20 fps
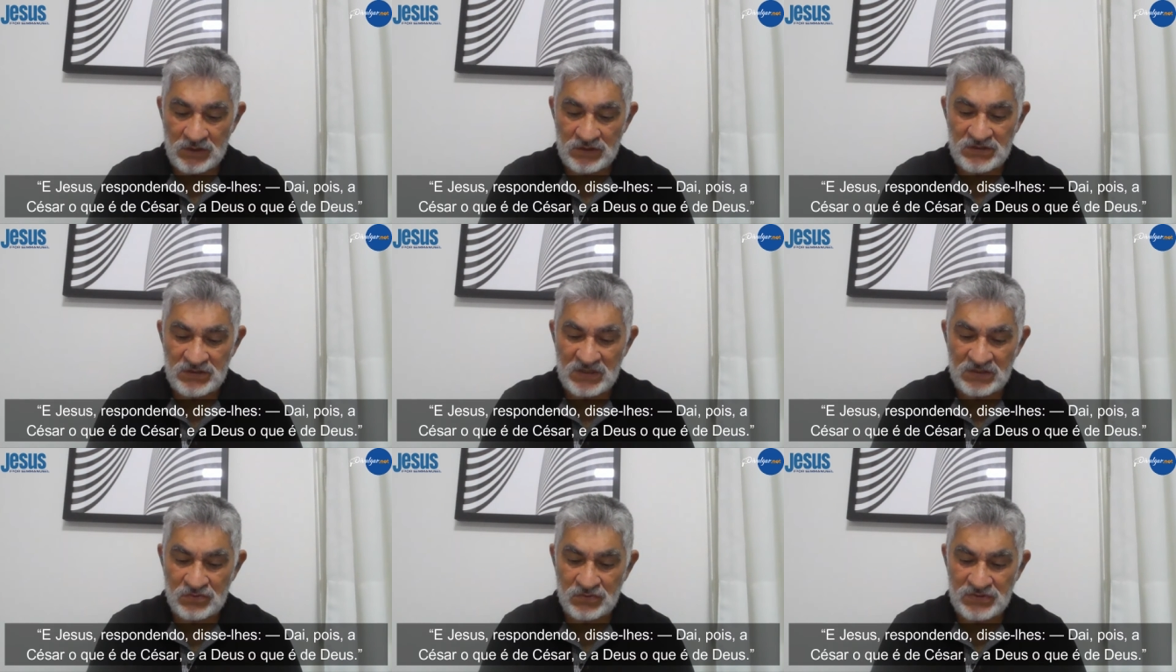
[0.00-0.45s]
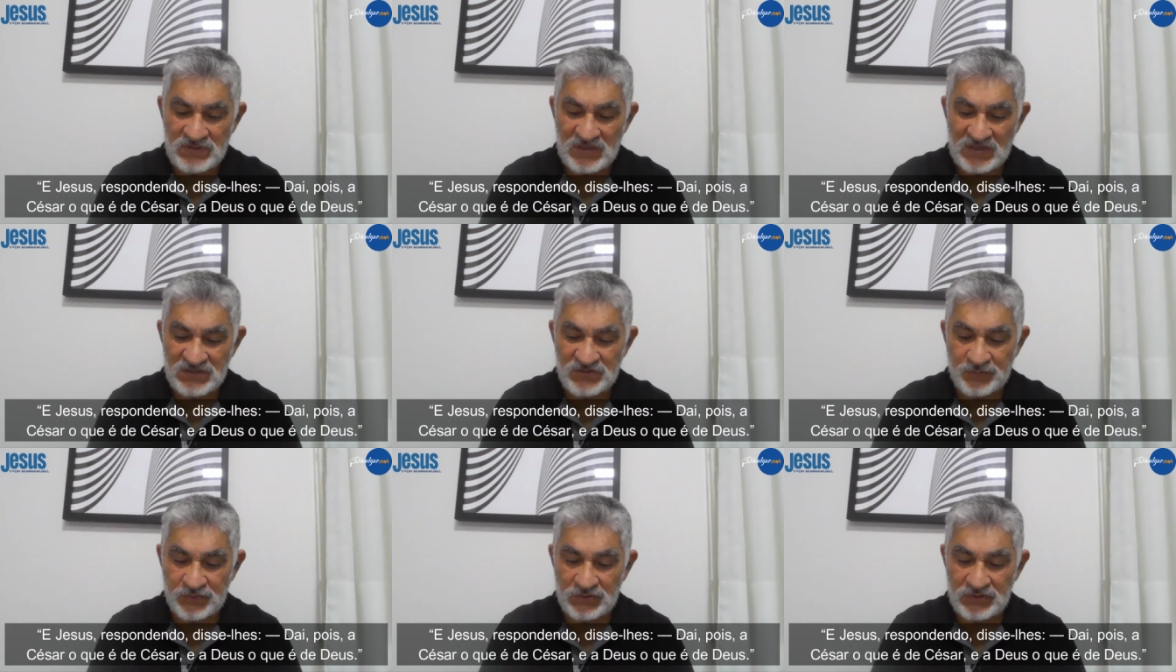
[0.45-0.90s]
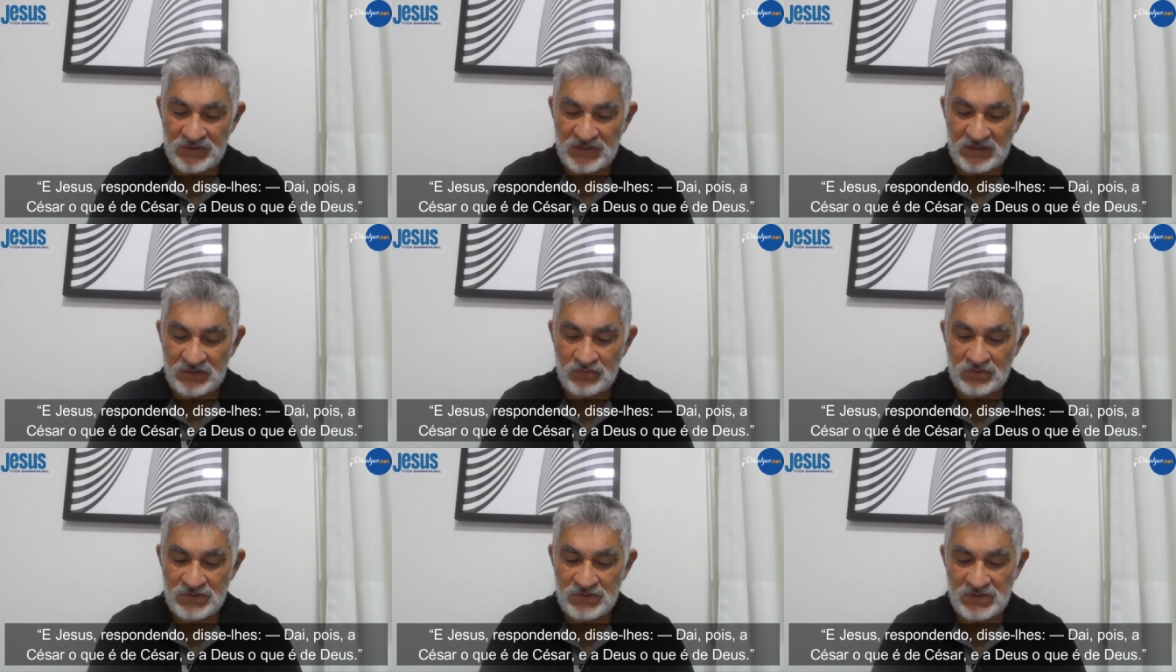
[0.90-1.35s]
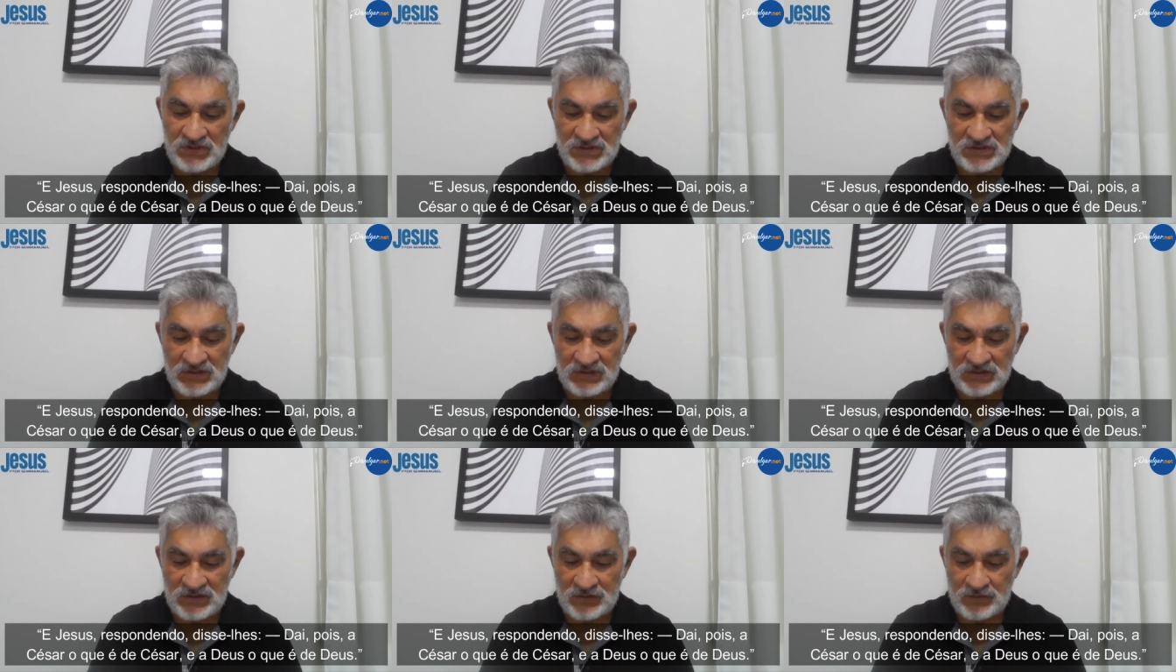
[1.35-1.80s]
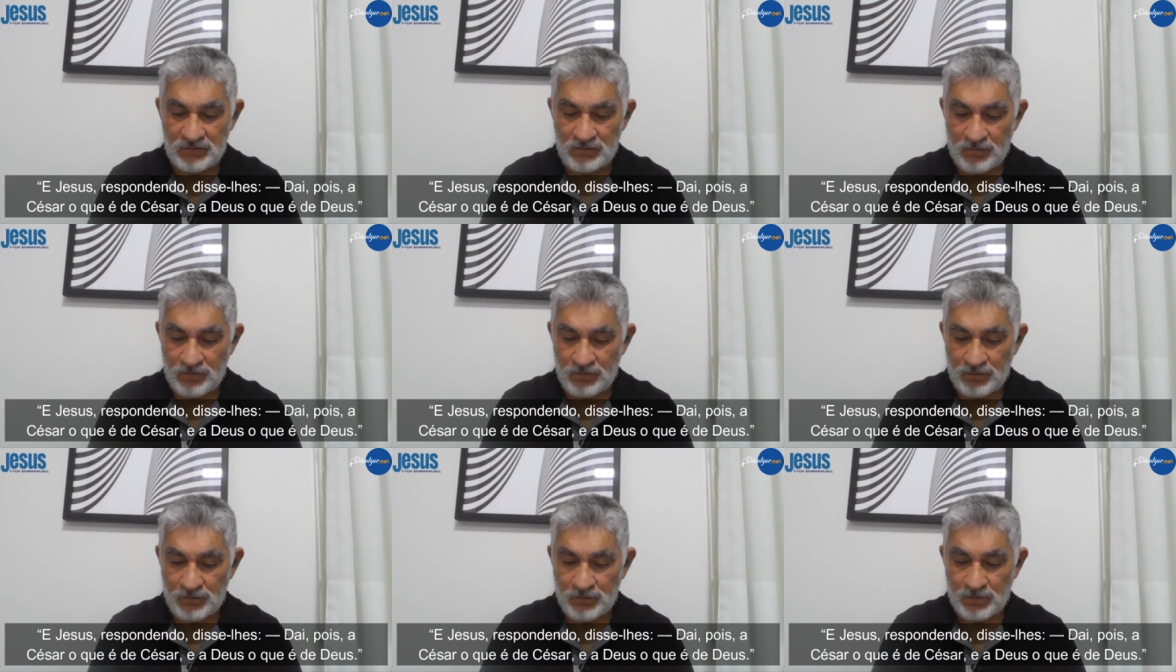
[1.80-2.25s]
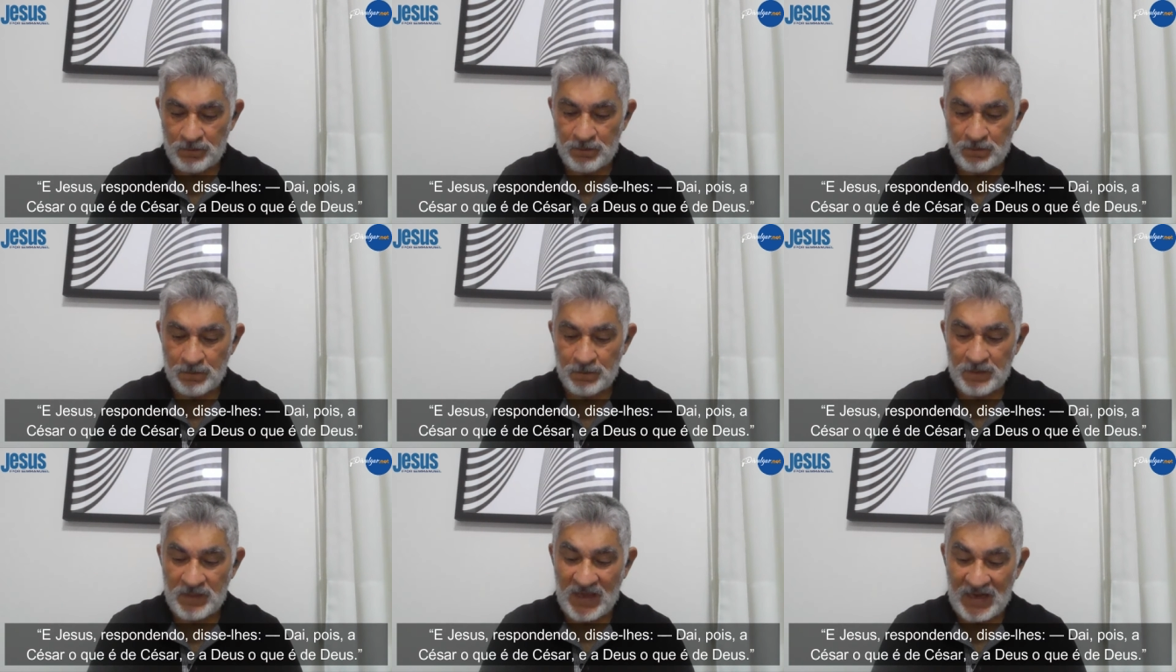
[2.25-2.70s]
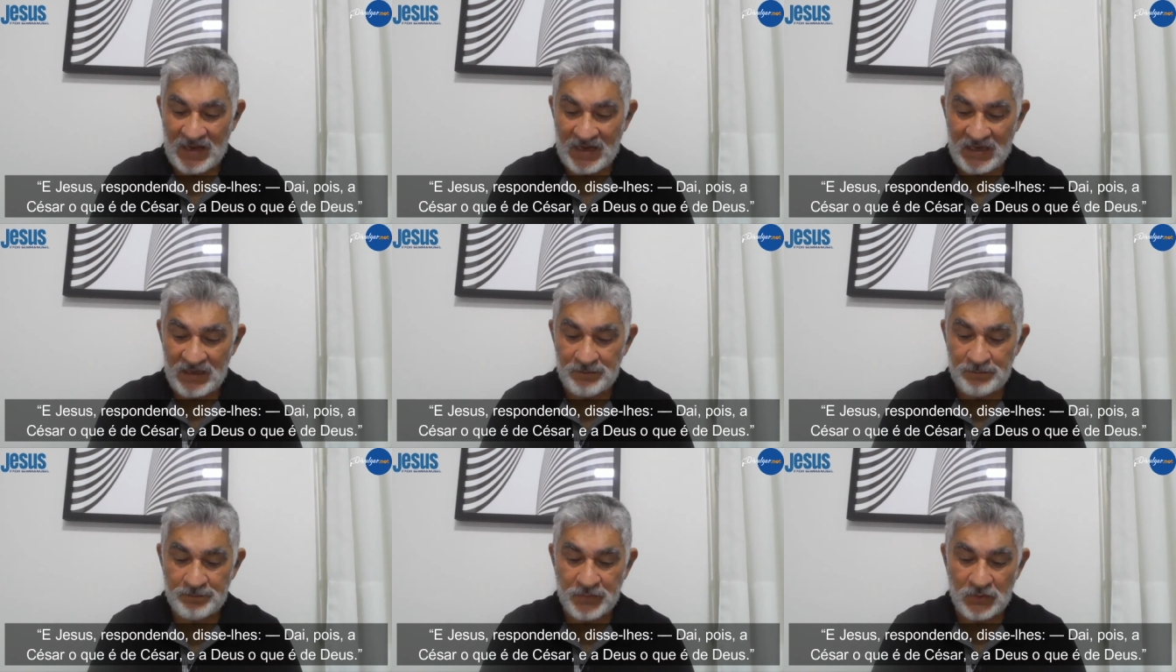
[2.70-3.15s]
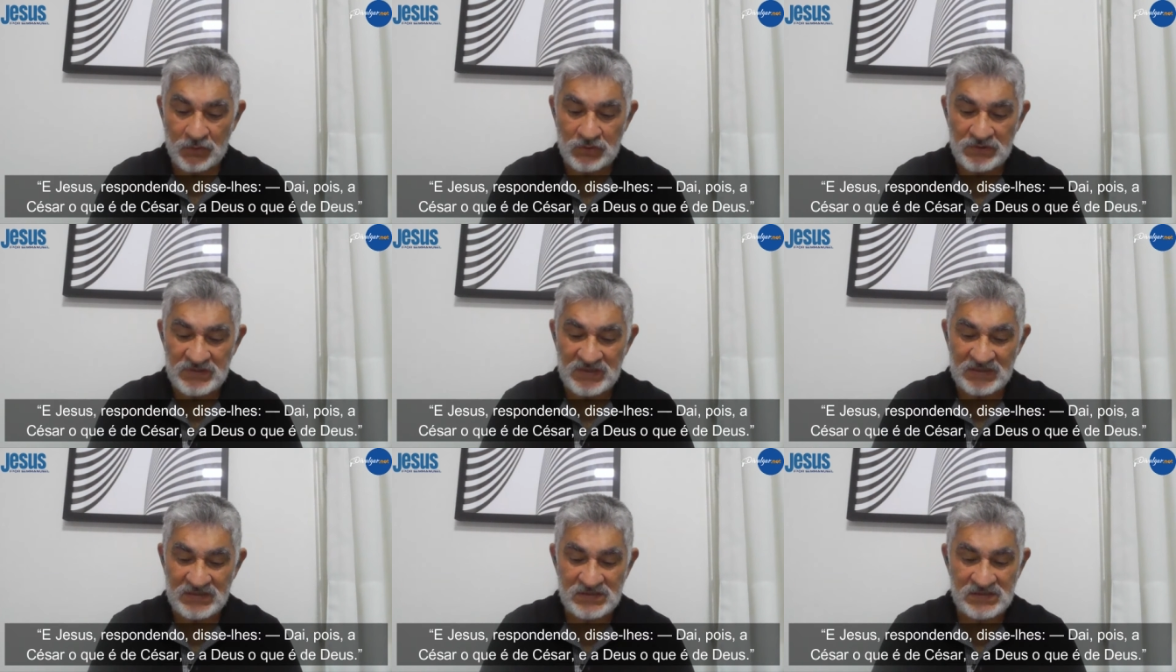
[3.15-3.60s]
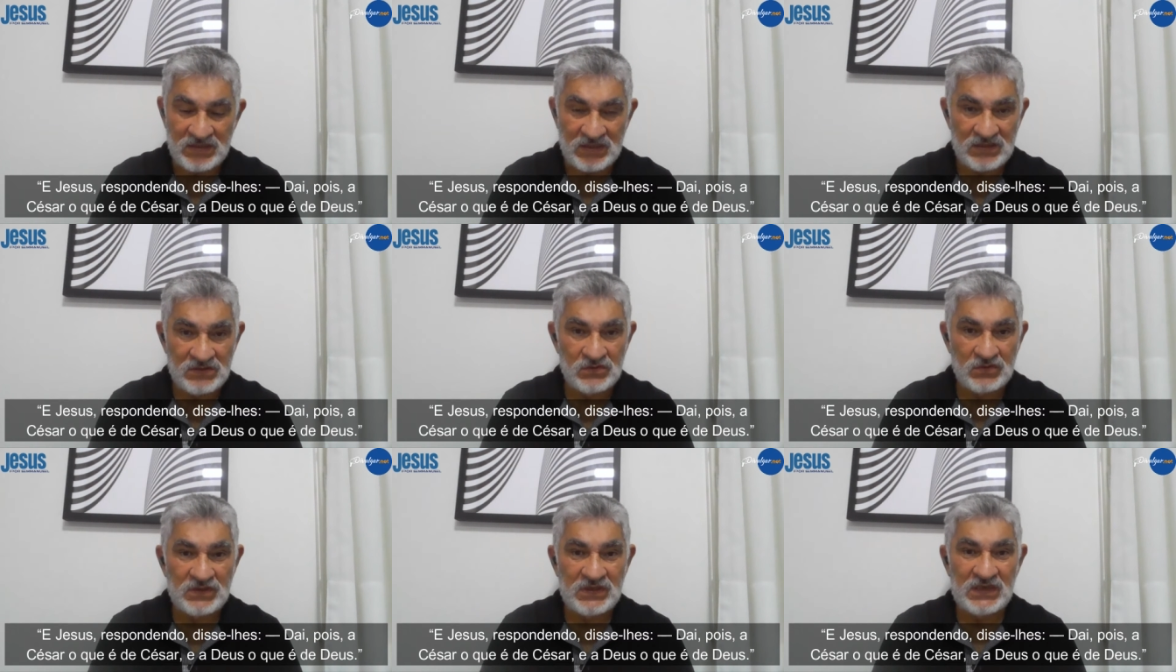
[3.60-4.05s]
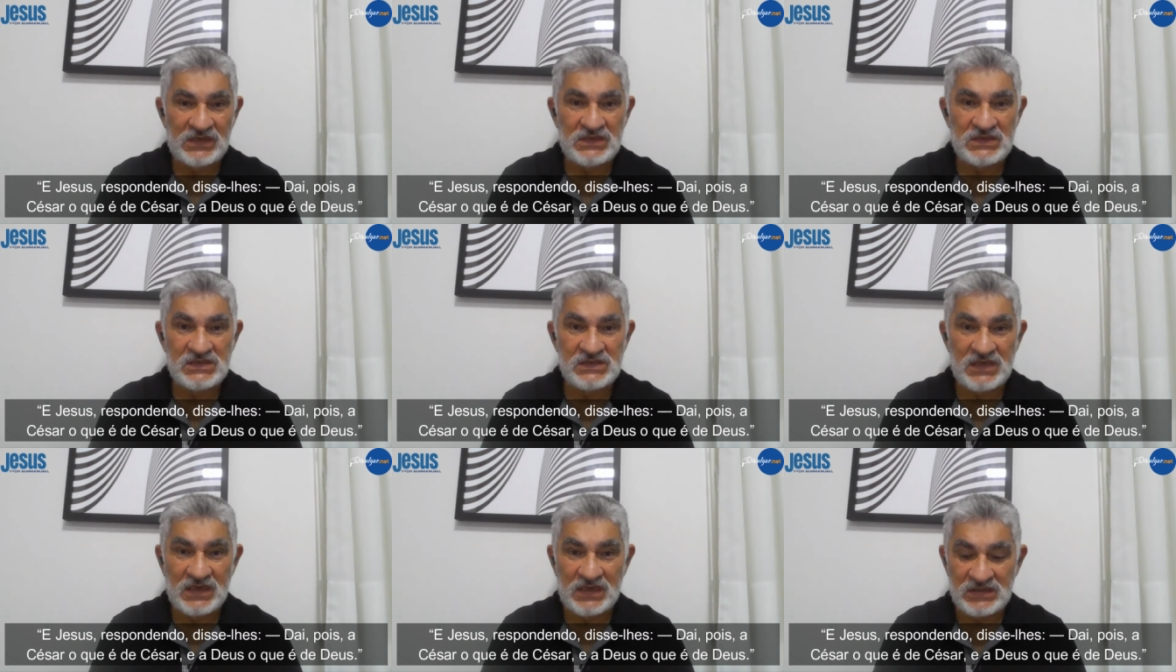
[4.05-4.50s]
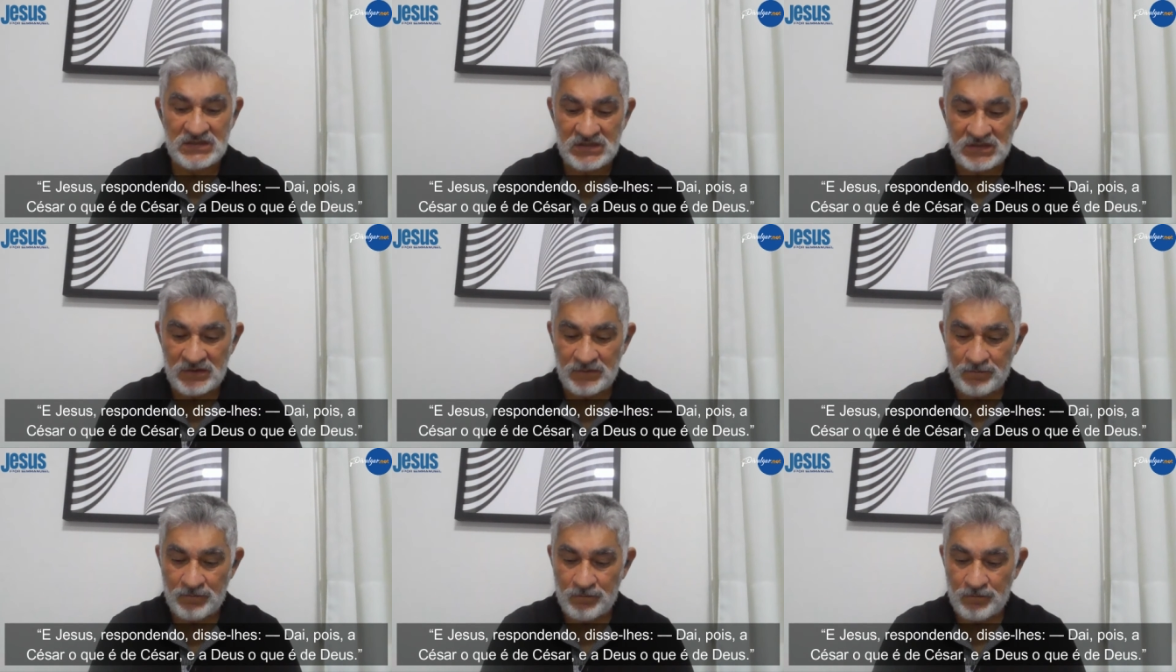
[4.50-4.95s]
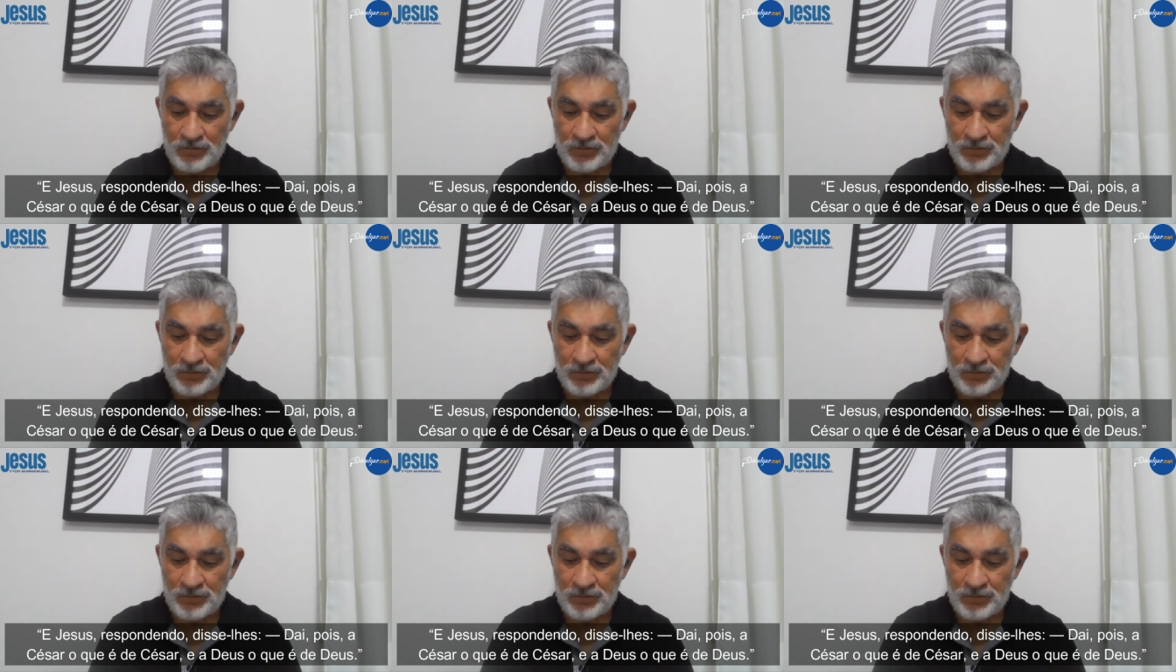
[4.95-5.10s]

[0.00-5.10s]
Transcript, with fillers: E Jesus respondendo disse-me: Dai, pois, a César o que é de César,